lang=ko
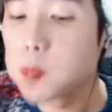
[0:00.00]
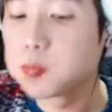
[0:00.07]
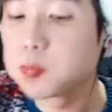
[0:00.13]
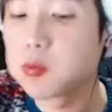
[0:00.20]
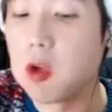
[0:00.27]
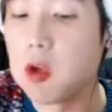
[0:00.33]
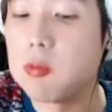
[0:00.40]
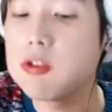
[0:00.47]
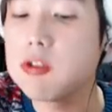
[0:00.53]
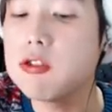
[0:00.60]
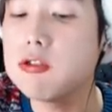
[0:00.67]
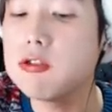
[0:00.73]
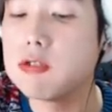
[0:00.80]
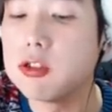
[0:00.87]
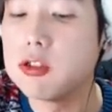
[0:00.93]
네,
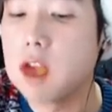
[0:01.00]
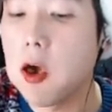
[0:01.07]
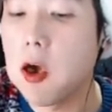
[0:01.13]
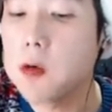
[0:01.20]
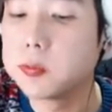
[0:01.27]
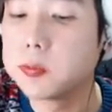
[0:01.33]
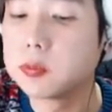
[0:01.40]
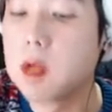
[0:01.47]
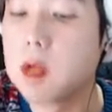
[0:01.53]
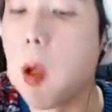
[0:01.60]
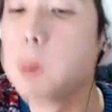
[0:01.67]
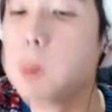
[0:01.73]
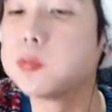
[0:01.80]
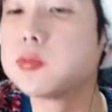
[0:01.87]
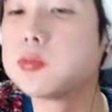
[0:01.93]
피클도 있네요 네,
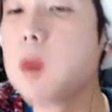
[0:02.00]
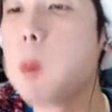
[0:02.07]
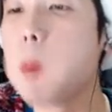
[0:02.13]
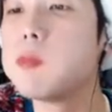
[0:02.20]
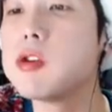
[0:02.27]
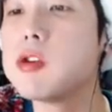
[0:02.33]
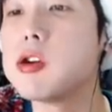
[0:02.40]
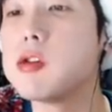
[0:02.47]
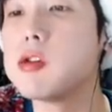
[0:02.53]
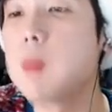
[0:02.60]
피클